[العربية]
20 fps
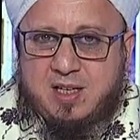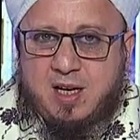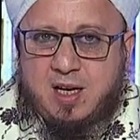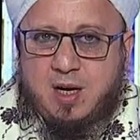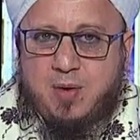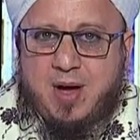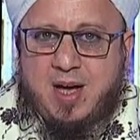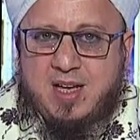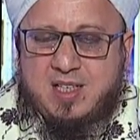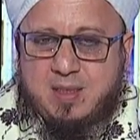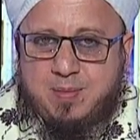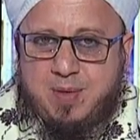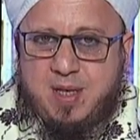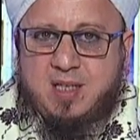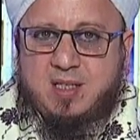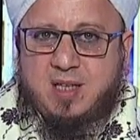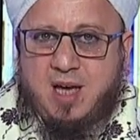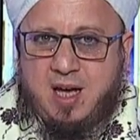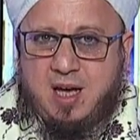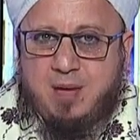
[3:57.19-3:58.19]
رواها سبعين
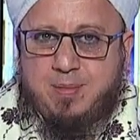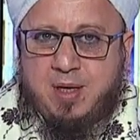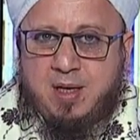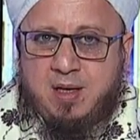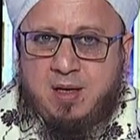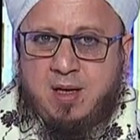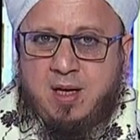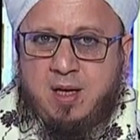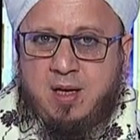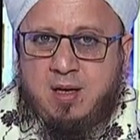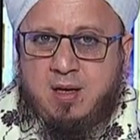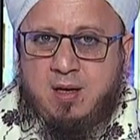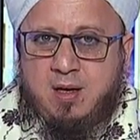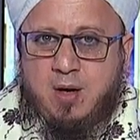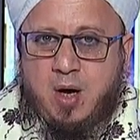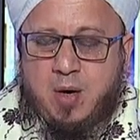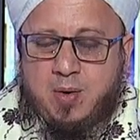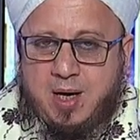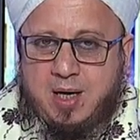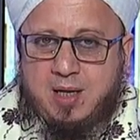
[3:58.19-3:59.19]
صحابي
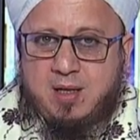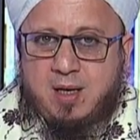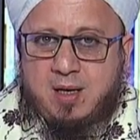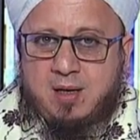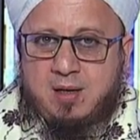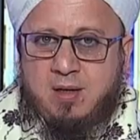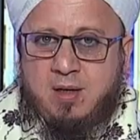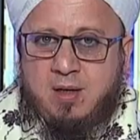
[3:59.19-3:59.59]
أو أكثر